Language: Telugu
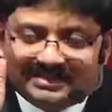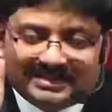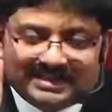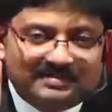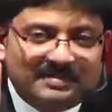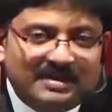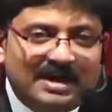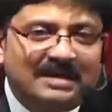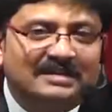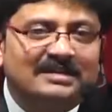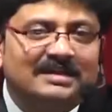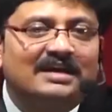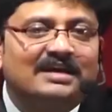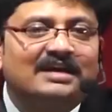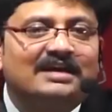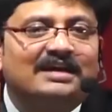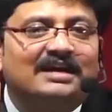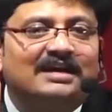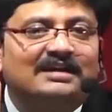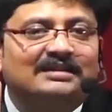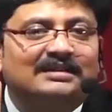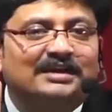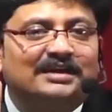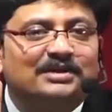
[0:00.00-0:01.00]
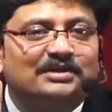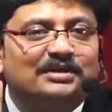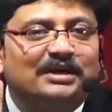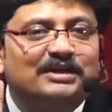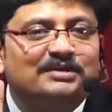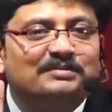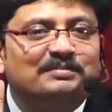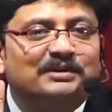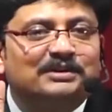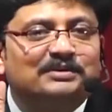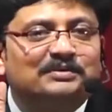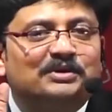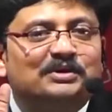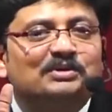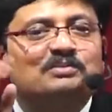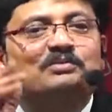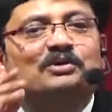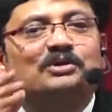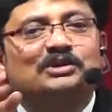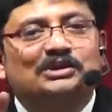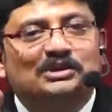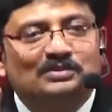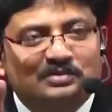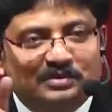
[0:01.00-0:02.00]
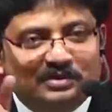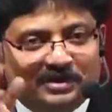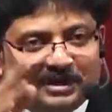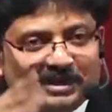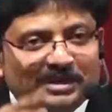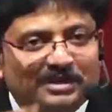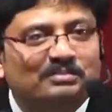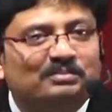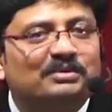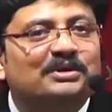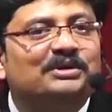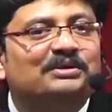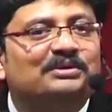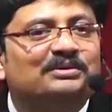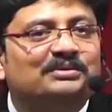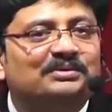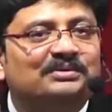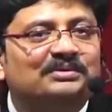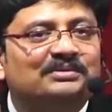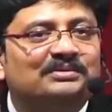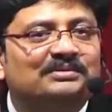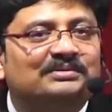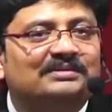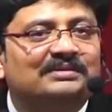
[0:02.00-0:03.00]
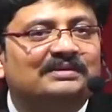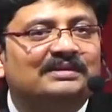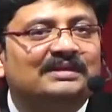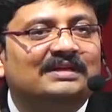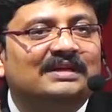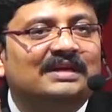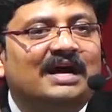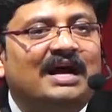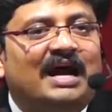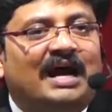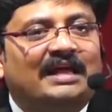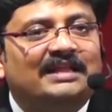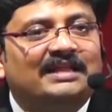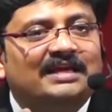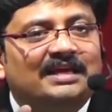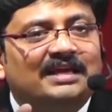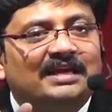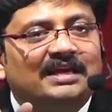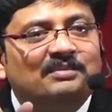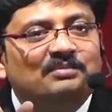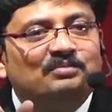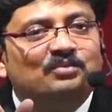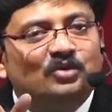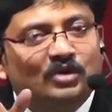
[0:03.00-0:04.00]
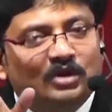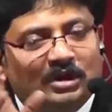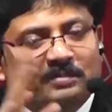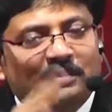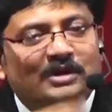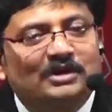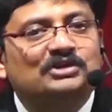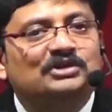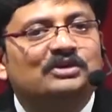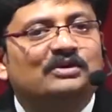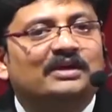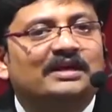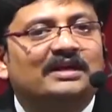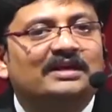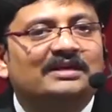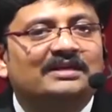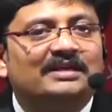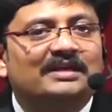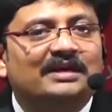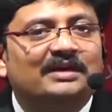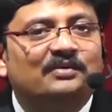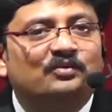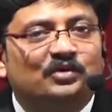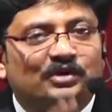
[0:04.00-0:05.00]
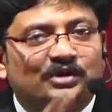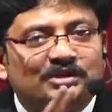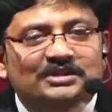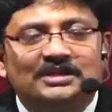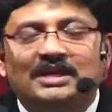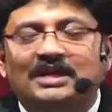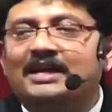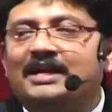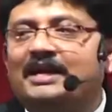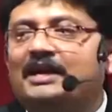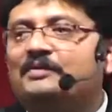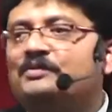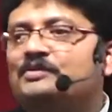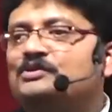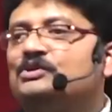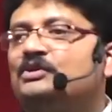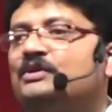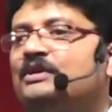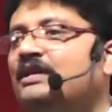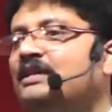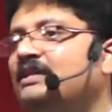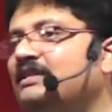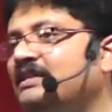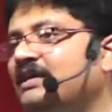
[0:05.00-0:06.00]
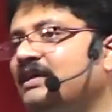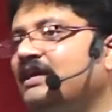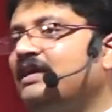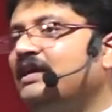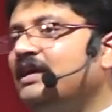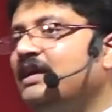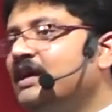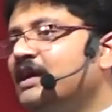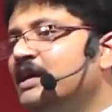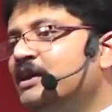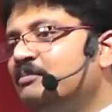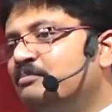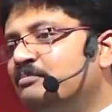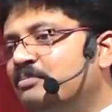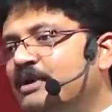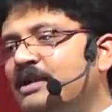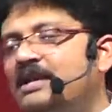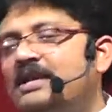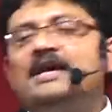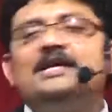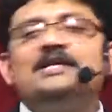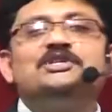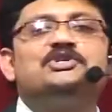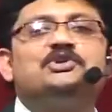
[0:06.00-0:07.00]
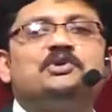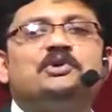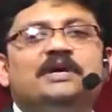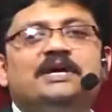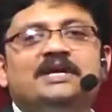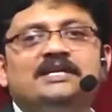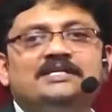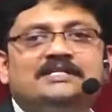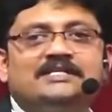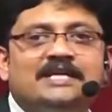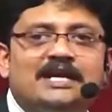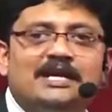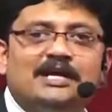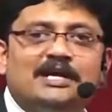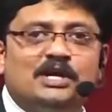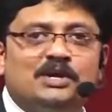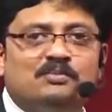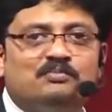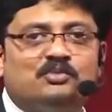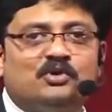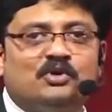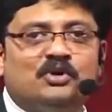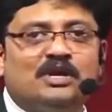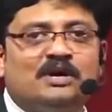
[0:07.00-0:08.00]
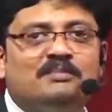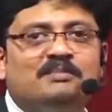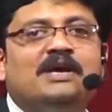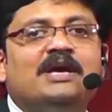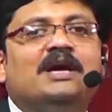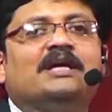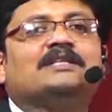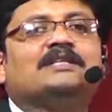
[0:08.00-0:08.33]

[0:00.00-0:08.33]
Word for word: సమాధానకర్త యొక్క అధిపతి వరకు మొత్తం ఒకటే పేరు అది మూల భాషలోకి వెళితే ఒరిజినల్ లాంగ్వేజ్లోకి వెళితే పెలే జోయేజ్ ఎల్ గిబ్బో రబీ